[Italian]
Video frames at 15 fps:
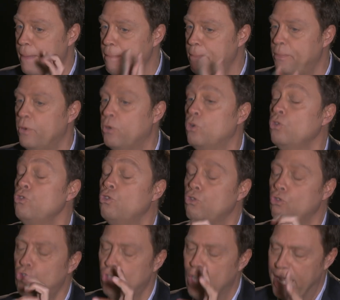tempo con
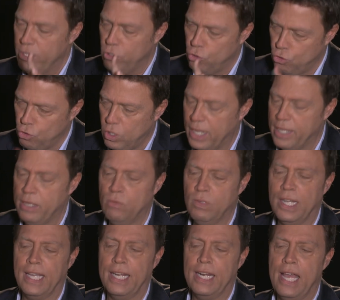successo, hai
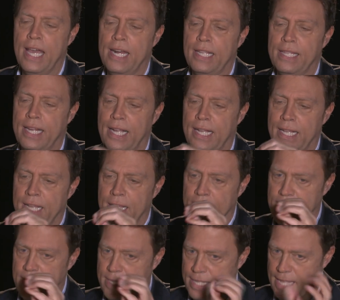una carriera tra
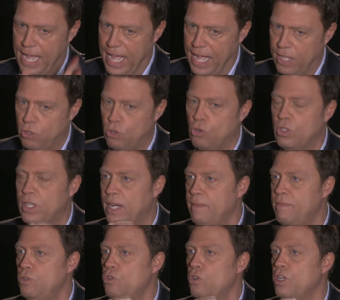teatro,
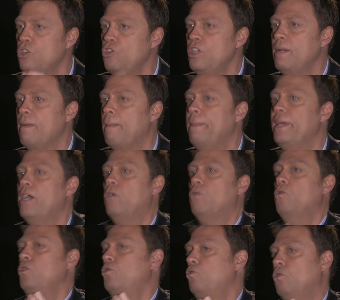televisione, cinema, però
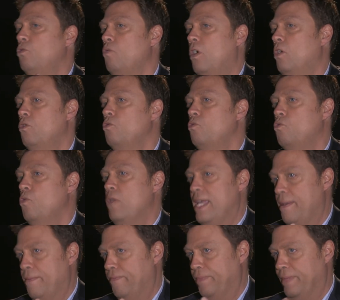questo ruolo
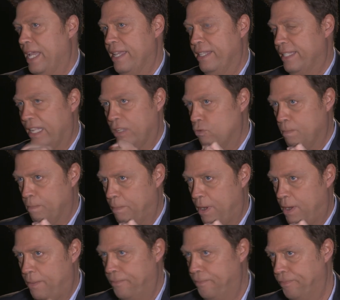qui è stato un
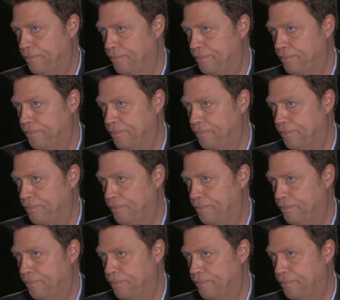po'